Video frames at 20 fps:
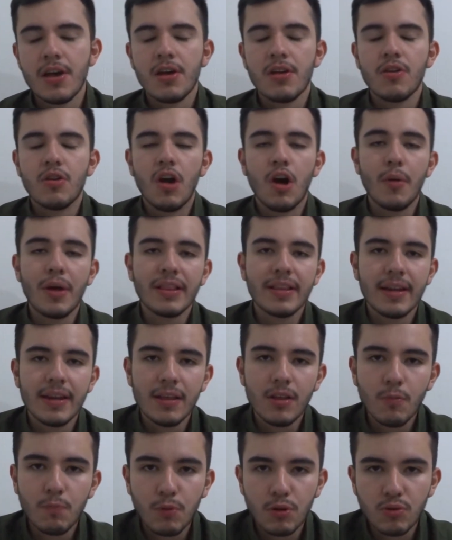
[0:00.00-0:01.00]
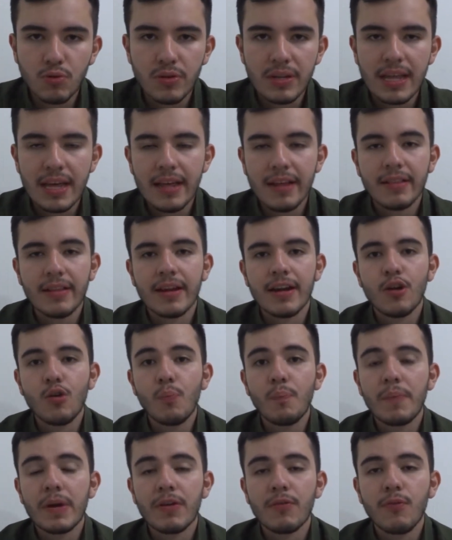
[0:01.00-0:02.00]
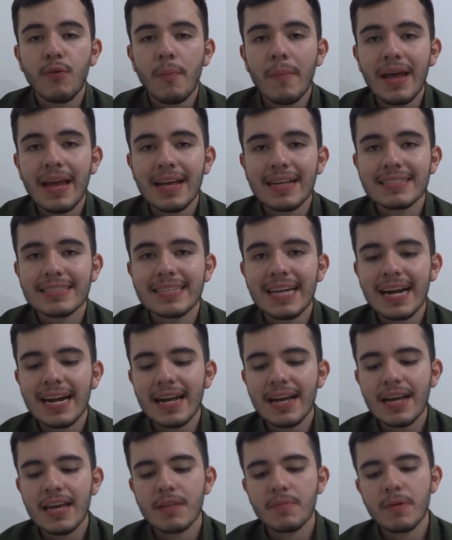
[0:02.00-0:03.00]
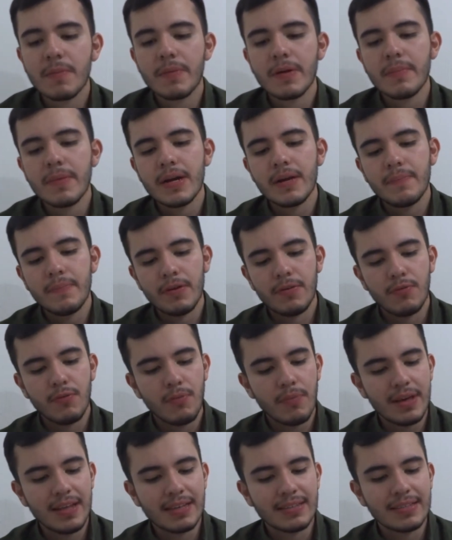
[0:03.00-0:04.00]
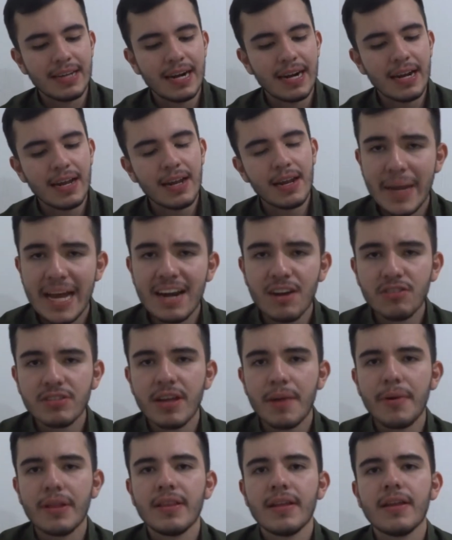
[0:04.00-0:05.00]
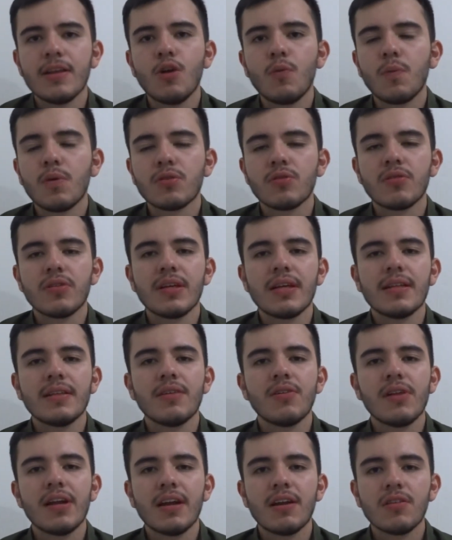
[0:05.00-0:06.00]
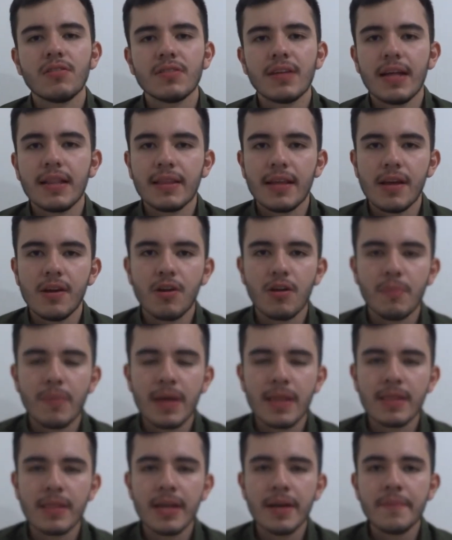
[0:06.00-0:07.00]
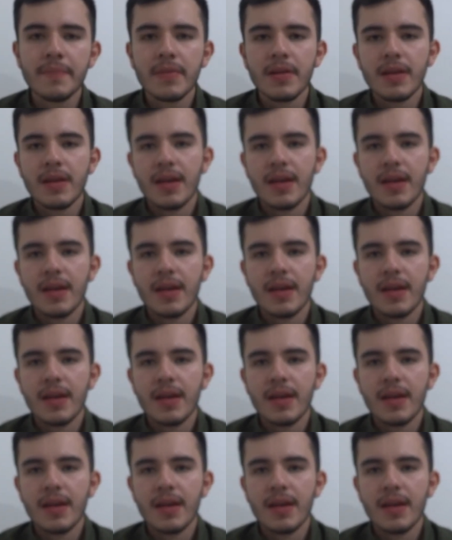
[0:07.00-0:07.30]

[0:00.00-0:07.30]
No había tenido oportunidad de tener un perfume Sara, es mi primer perfume de Sara, pero sí había tenido oportunidad de olerlos anteriormente.